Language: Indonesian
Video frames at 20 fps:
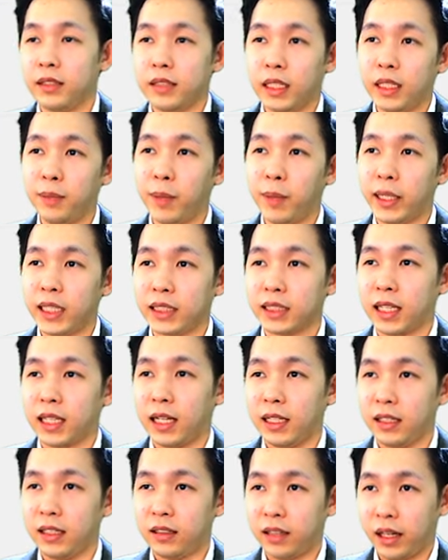Jadi banyak
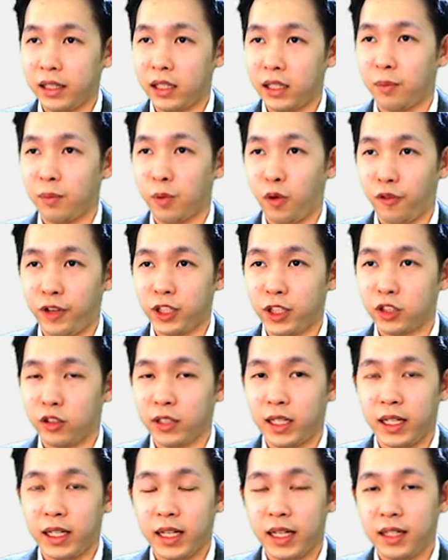sekali trader
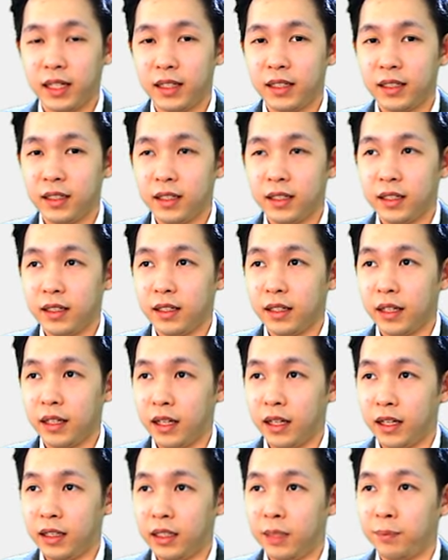profesional ya
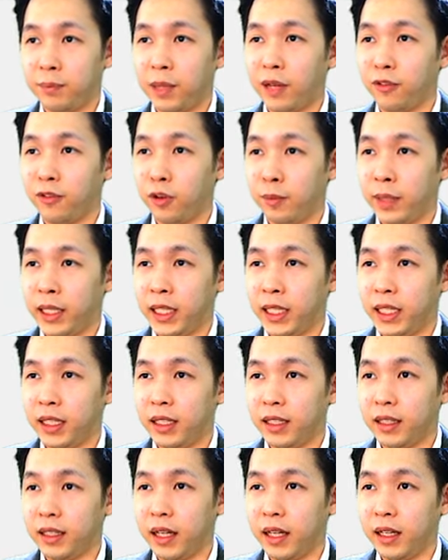uh, di platform ini
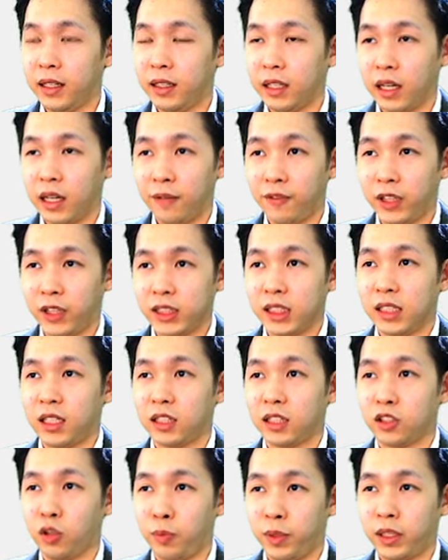ya dengan
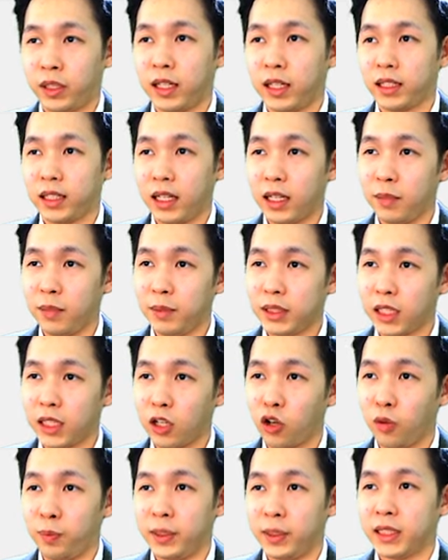fasilitas copy trade kalian bisa
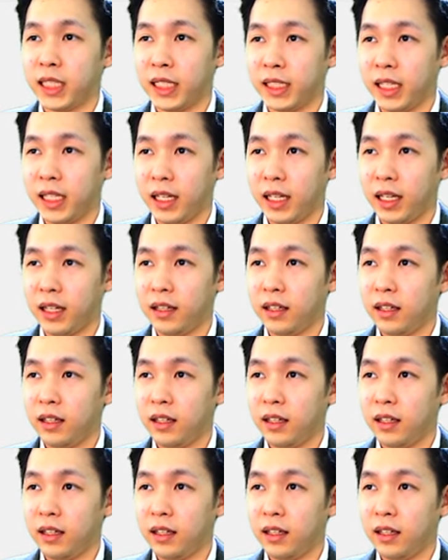copy saja ya.